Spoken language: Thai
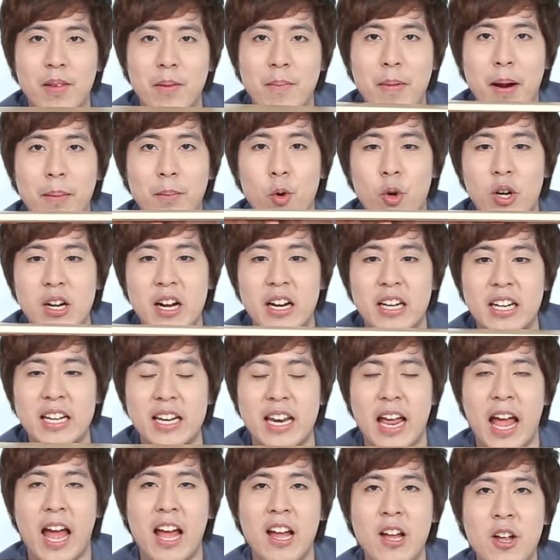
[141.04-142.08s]
macbook เครื่องนี้
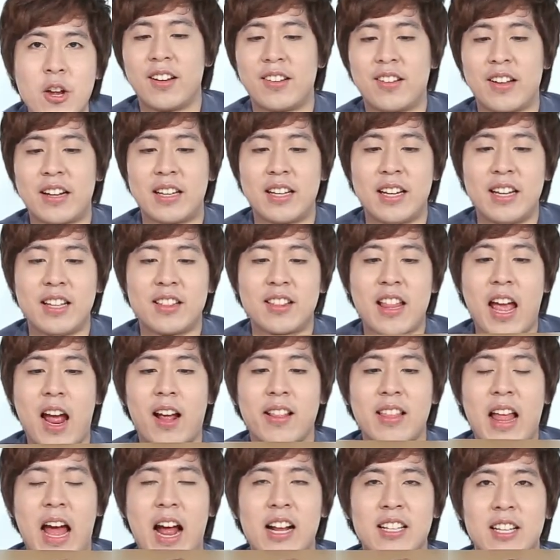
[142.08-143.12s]
นะฮะสิ่งที่แตก
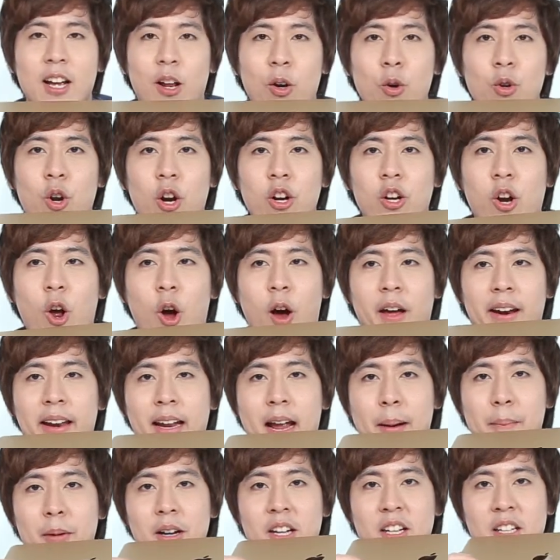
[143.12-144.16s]
ต่างจากรุ่นก่อนๆนะ
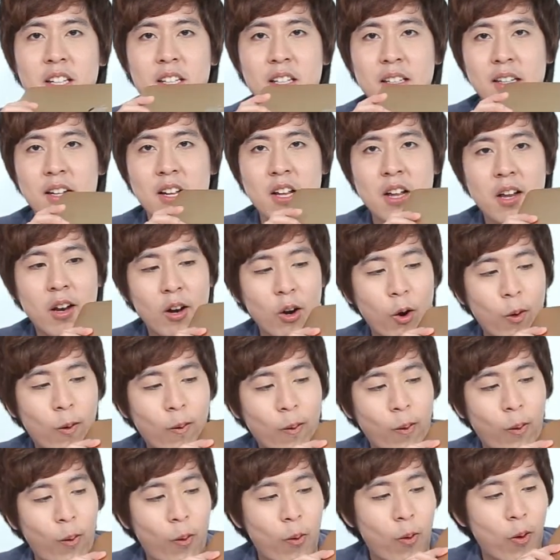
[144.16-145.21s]
ครับก็คือโล
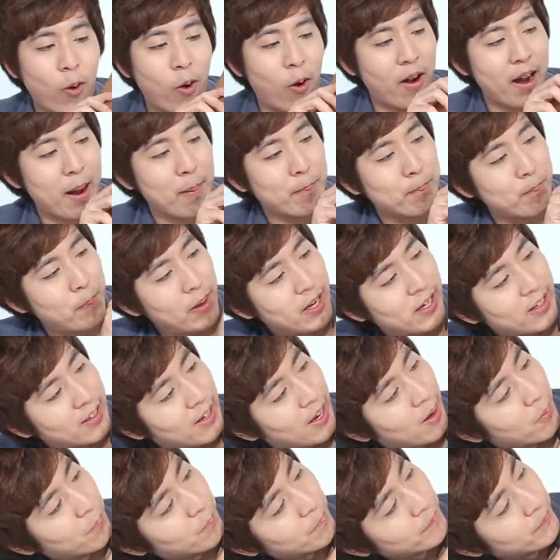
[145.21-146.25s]
โก้ของ Apple น
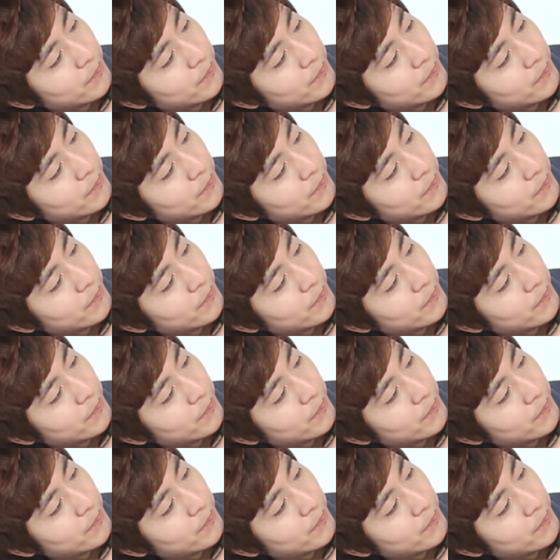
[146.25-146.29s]
ครับ